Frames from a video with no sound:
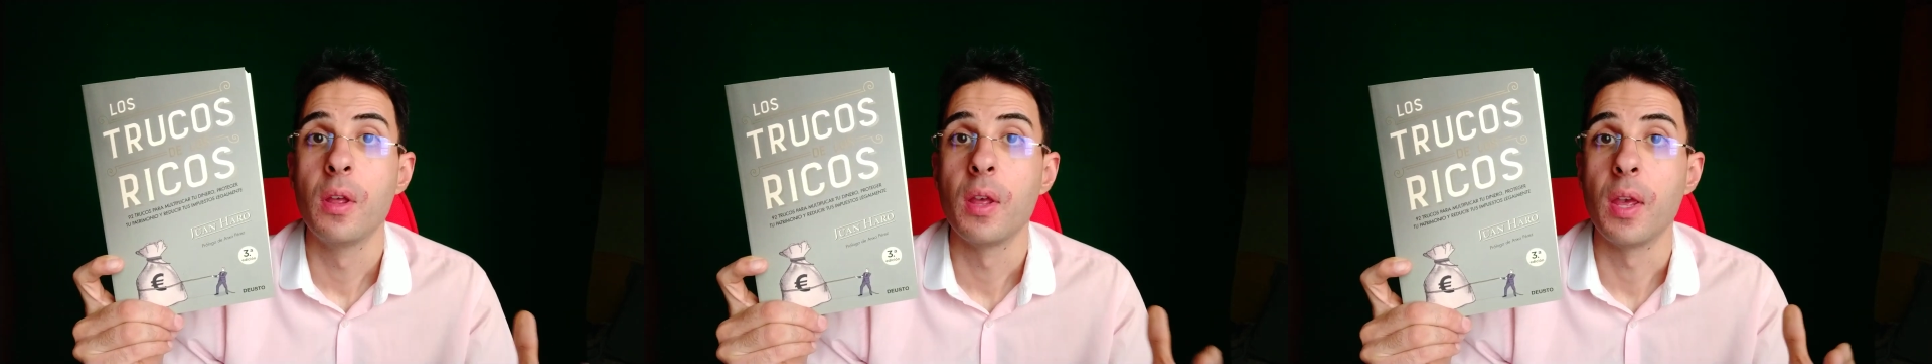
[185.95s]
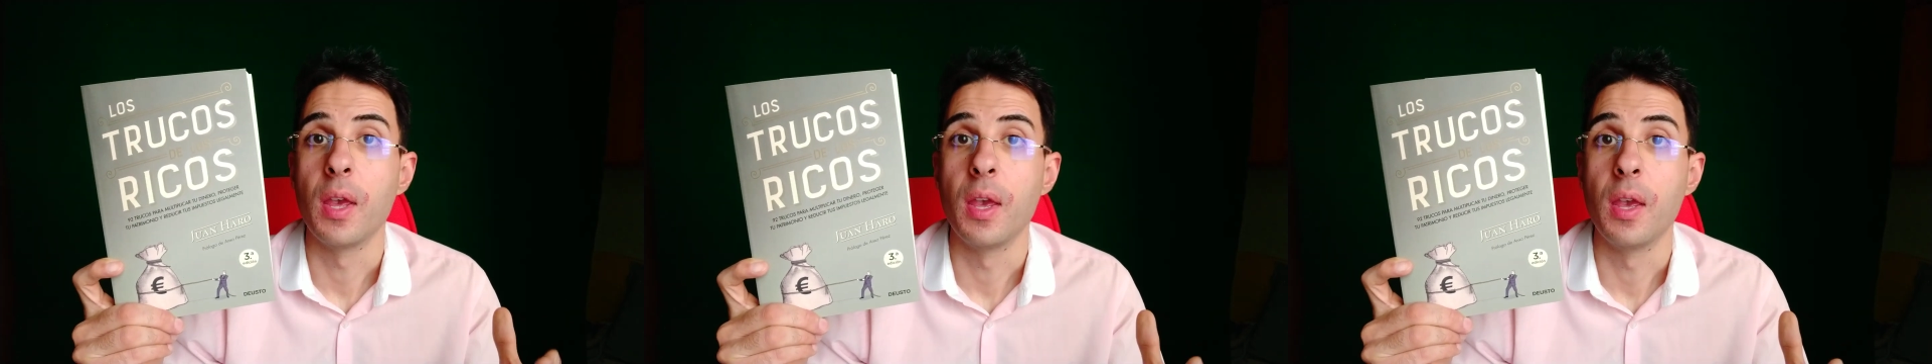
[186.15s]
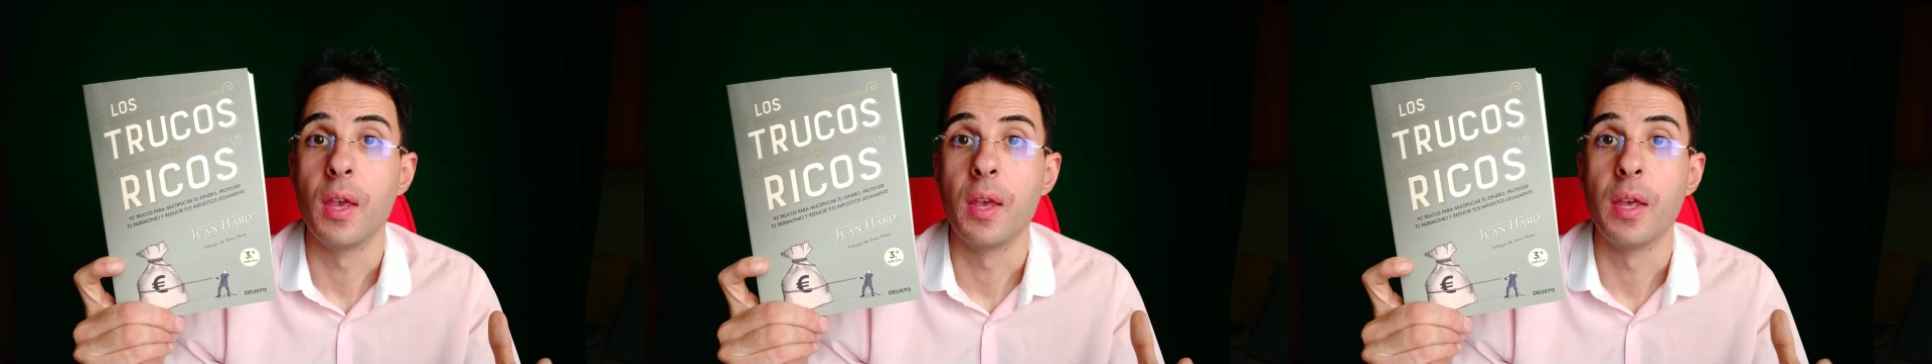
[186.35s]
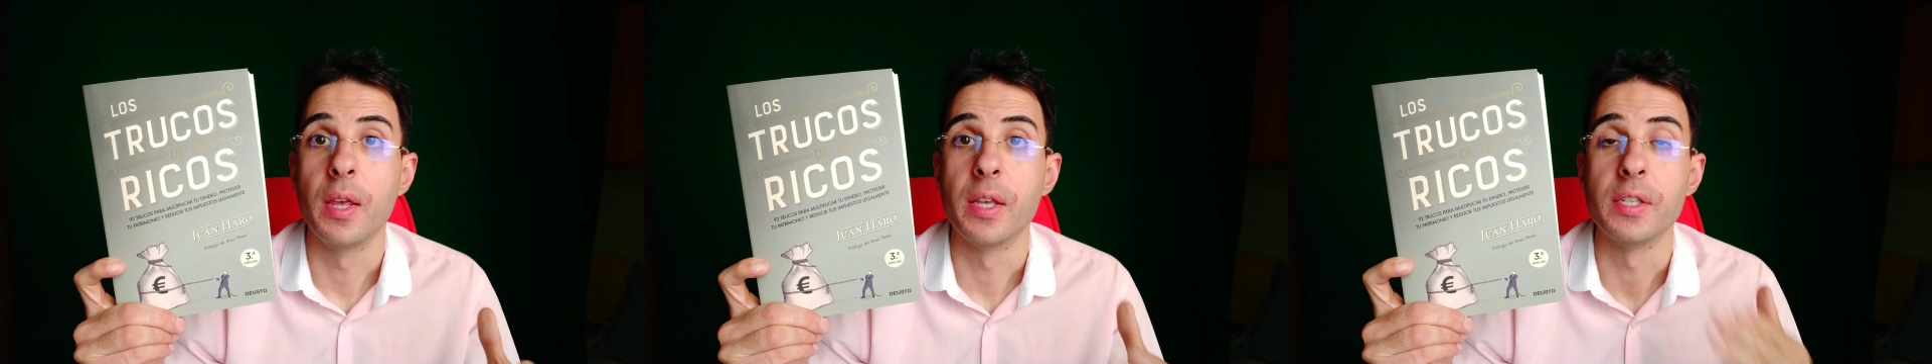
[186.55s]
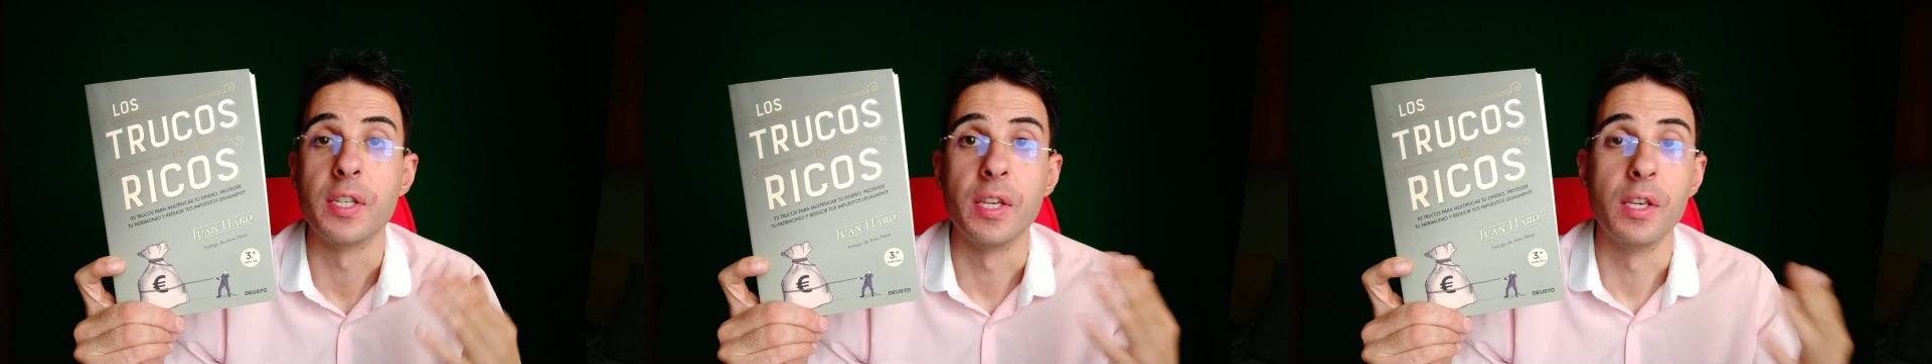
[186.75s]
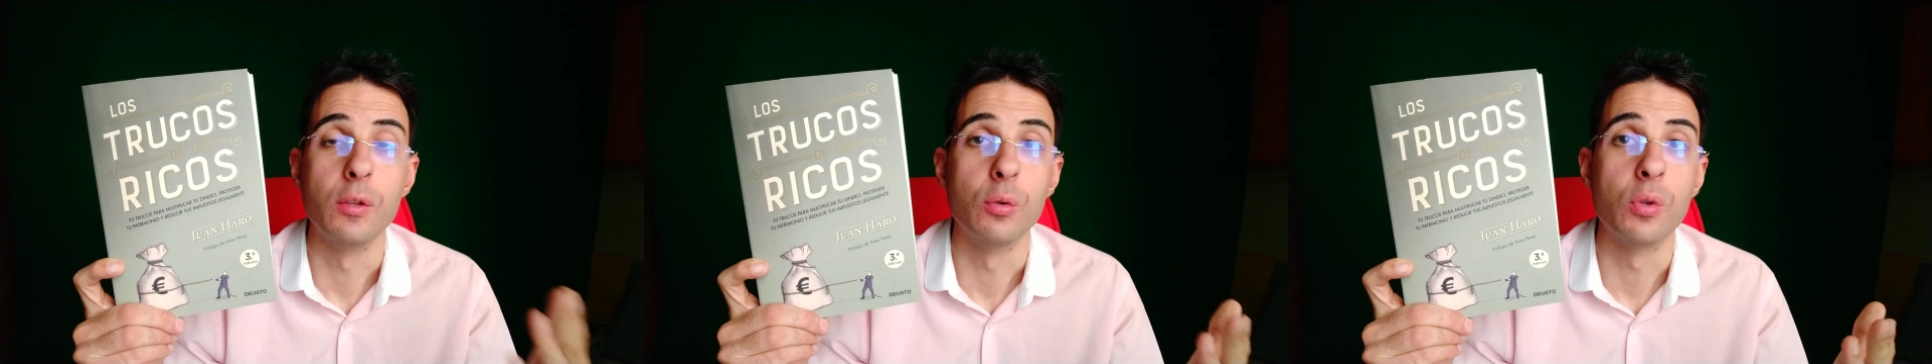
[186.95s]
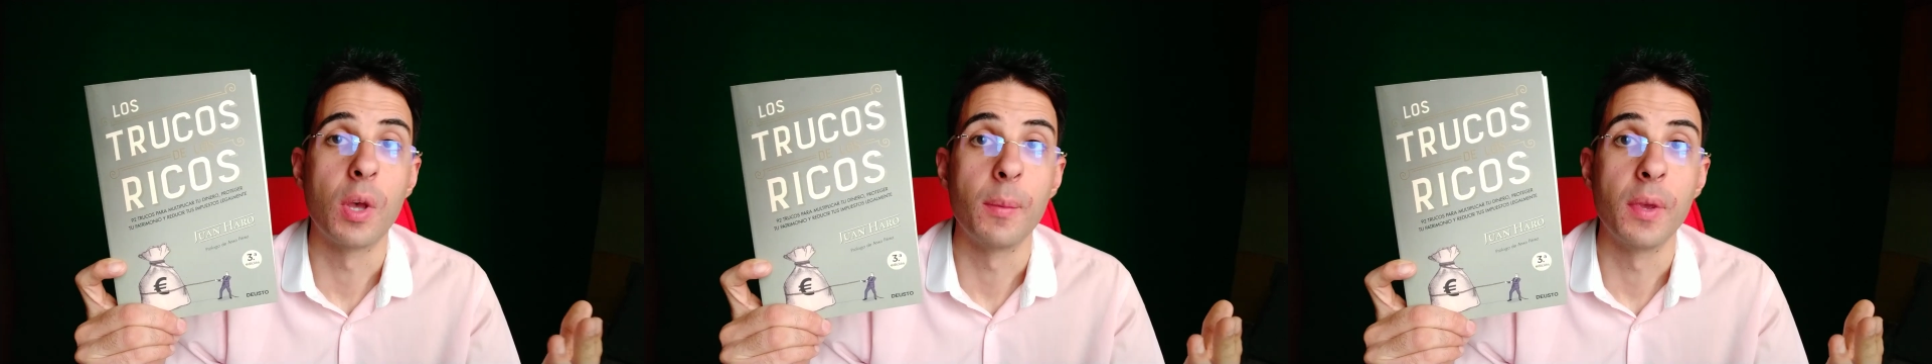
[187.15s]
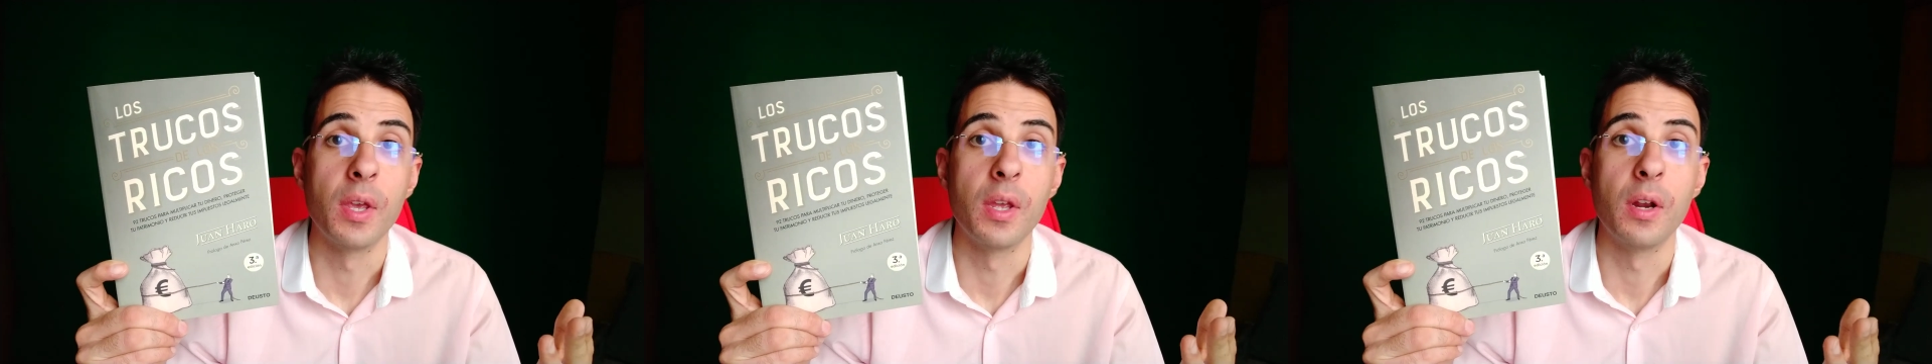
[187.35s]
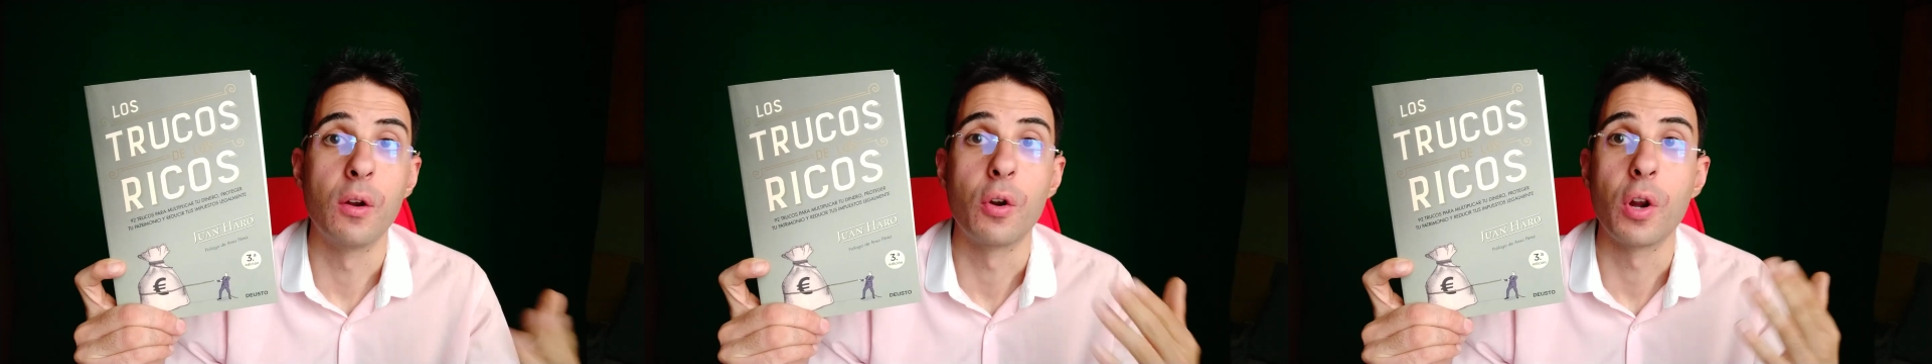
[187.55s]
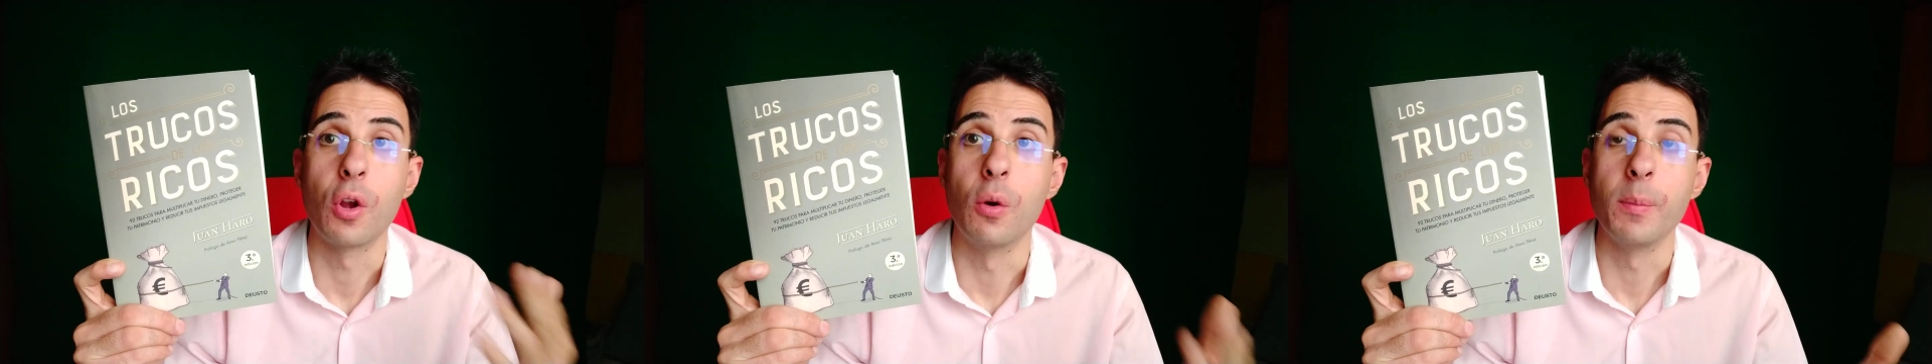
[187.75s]
Eh, si tú también lo
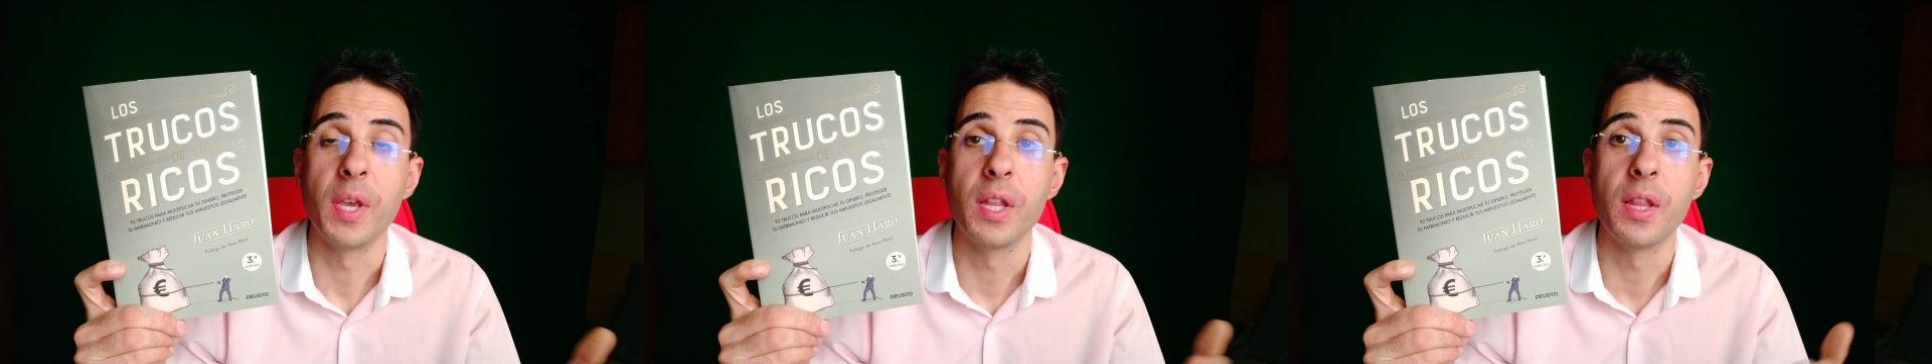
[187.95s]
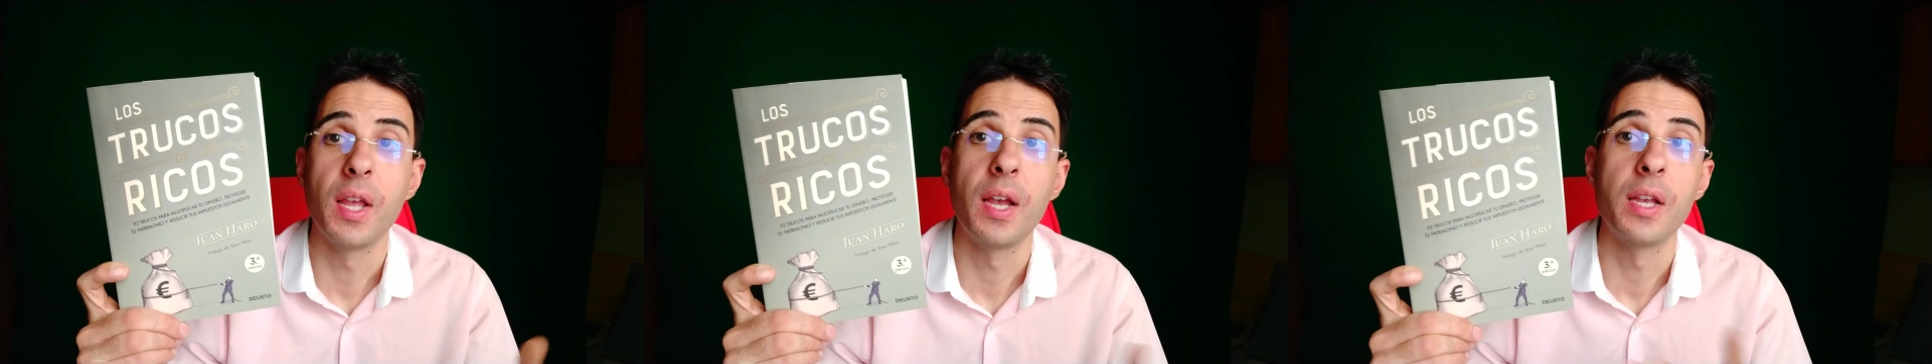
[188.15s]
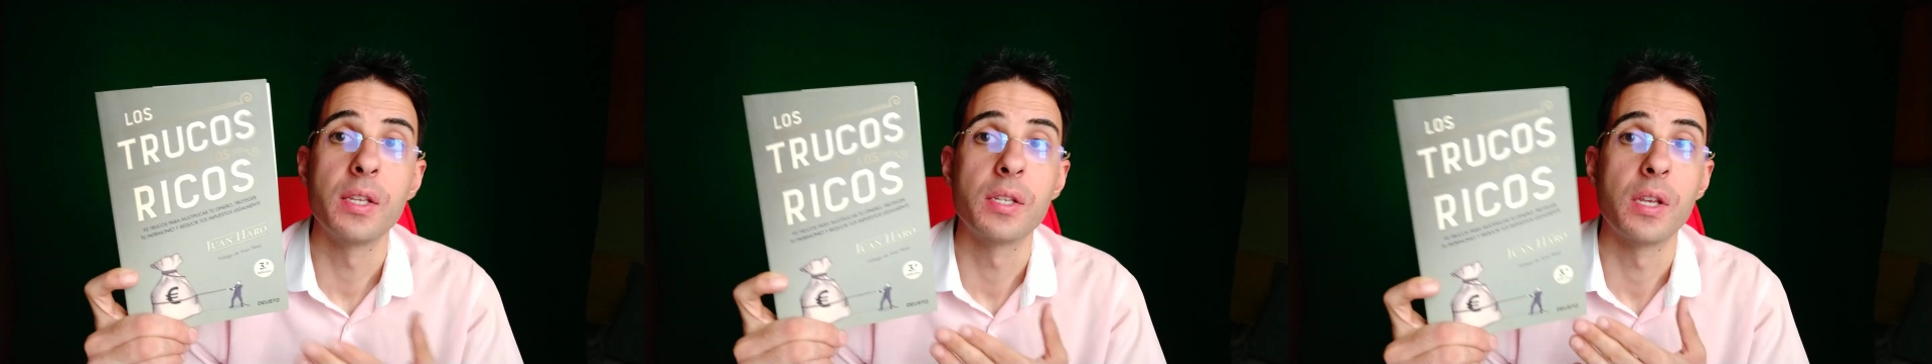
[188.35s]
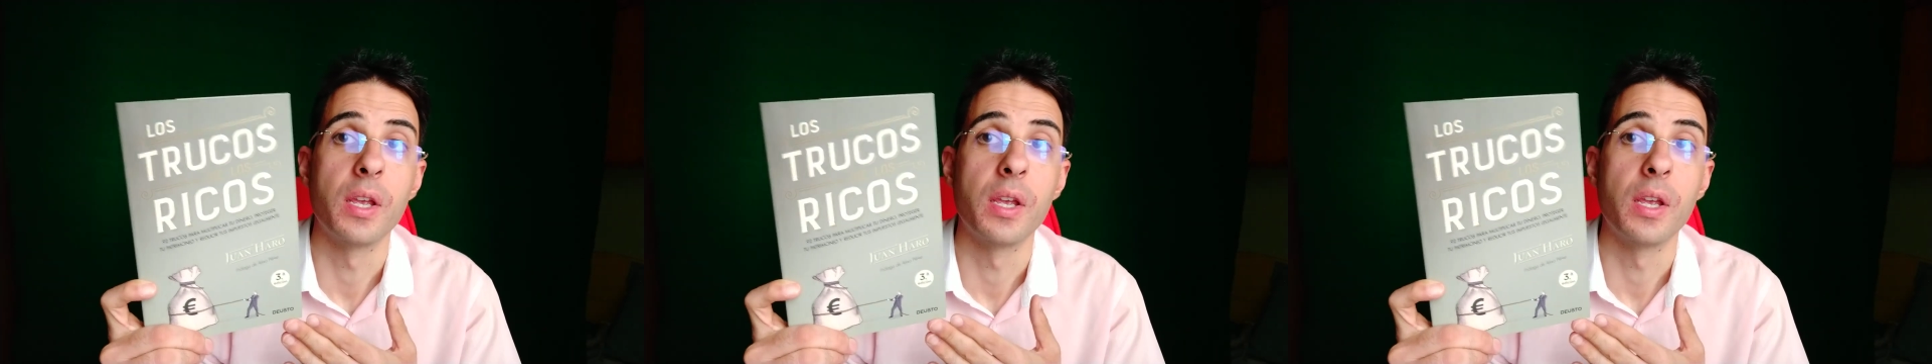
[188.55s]
recomiendas,